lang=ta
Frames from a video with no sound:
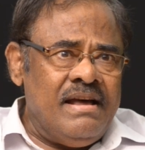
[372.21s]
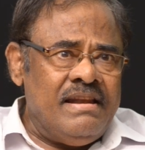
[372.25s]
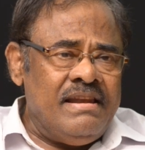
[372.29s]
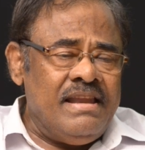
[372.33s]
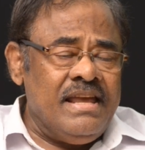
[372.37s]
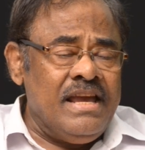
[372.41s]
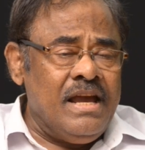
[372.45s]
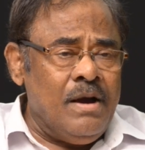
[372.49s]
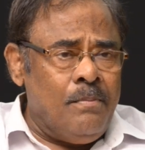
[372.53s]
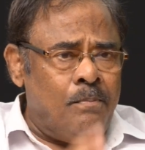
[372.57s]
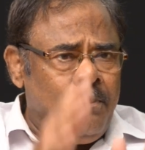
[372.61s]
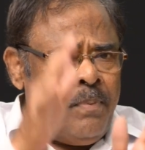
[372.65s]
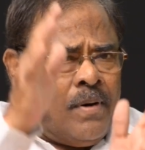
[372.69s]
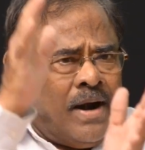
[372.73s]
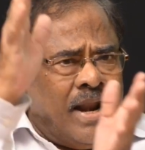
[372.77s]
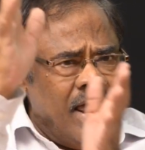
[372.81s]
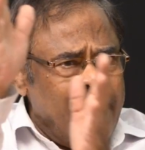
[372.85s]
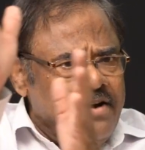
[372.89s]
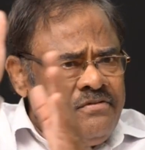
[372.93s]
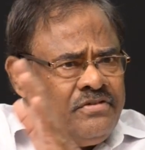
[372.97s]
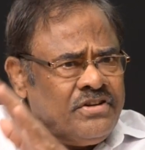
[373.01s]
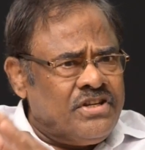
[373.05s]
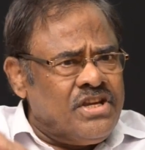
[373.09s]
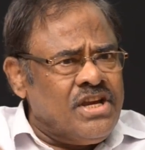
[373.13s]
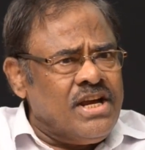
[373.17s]
நீங்கள் பழைய
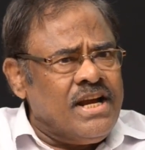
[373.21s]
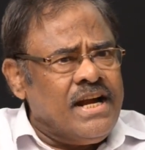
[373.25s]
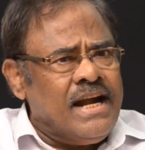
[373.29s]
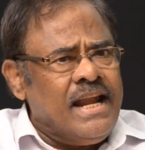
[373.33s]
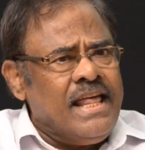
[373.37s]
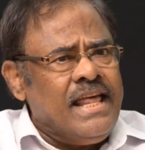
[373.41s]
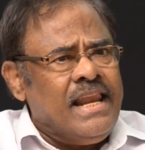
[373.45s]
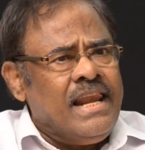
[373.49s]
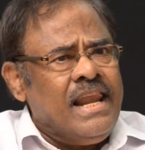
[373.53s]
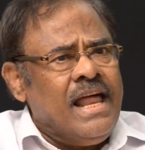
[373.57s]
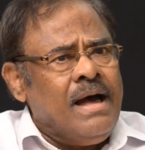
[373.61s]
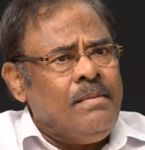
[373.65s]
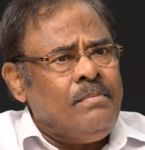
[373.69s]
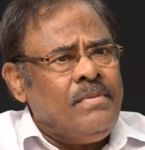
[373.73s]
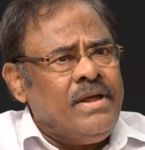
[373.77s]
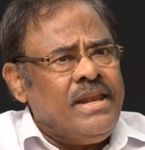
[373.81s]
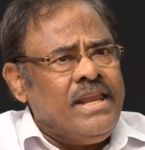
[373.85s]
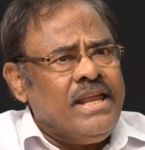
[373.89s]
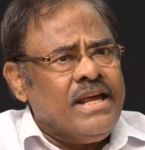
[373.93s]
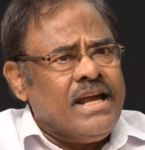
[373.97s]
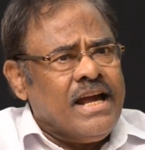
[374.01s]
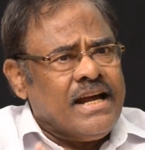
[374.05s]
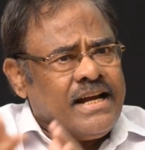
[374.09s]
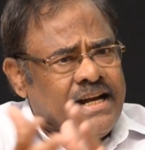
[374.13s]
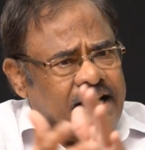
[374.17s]
விஷயங்களை எல்லாமே
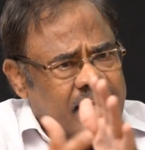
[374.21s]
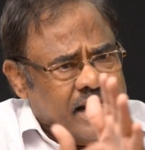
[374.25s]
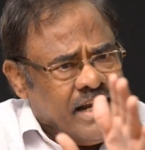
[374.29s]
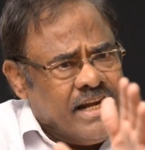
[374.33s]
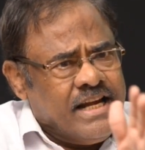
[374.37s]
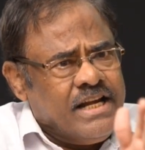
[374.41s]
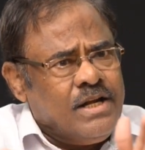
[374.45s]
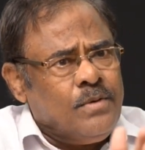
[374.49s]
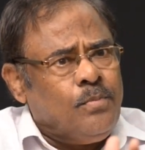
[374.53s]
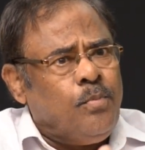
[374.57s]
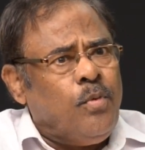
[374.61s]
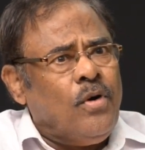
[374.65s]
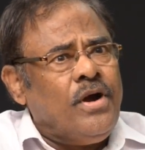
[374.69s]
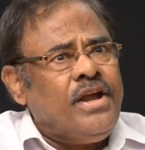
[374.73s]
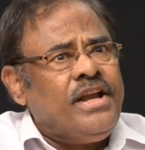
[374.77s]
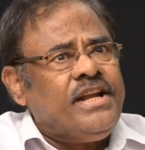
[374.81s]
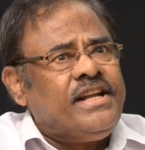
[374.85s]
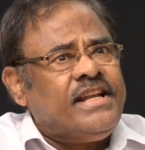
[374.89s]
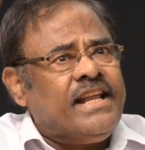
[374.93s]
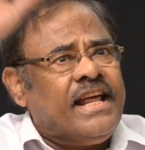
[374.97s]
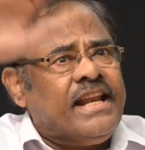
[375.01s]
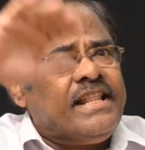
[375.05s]
நீங்கள் கிளறிக்கிட்டு போயிட்டே